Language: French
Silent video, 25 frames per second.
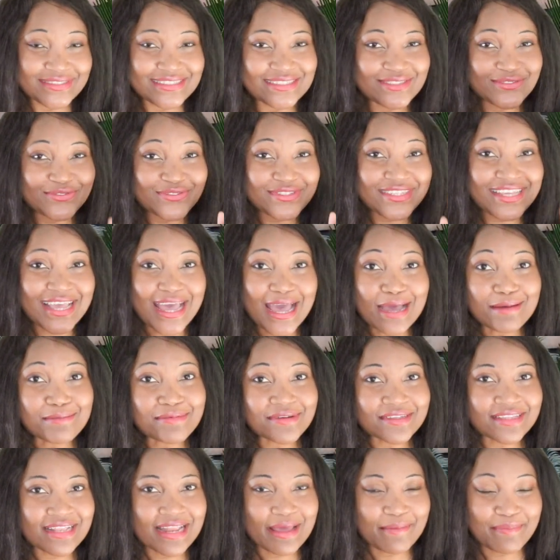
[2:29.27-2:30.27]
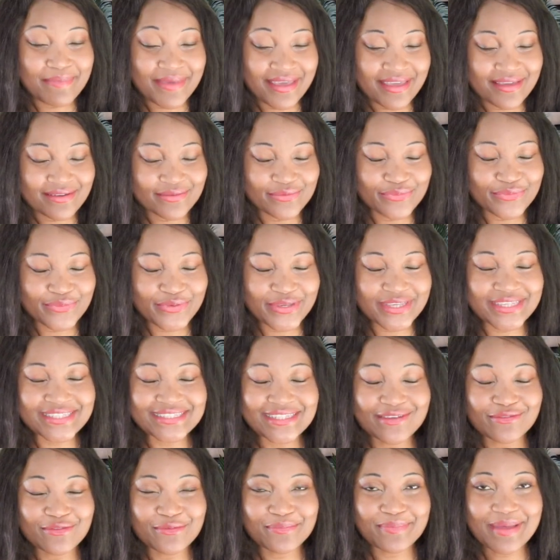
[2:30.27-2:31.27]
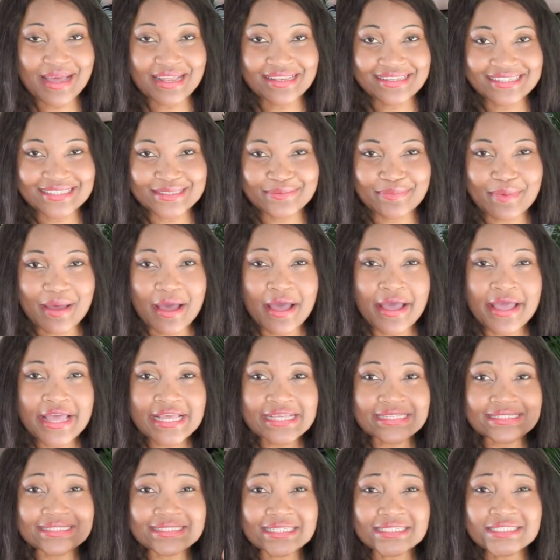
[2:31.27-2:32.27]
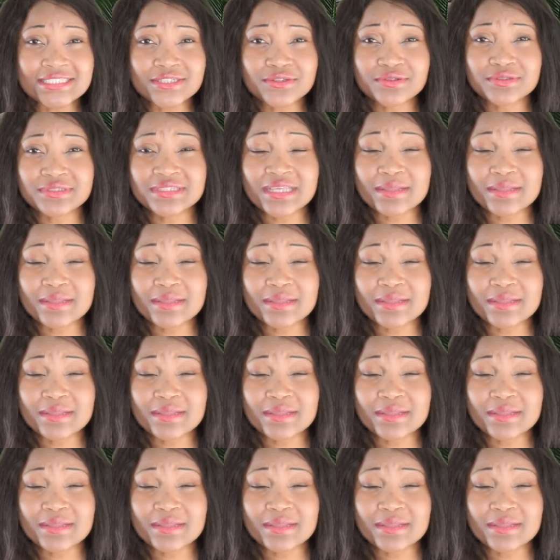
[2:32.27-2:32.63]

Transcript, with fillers: Si je vous dis arbre de la paix, oui, ça vous parle, n'est-ce pas Sachez que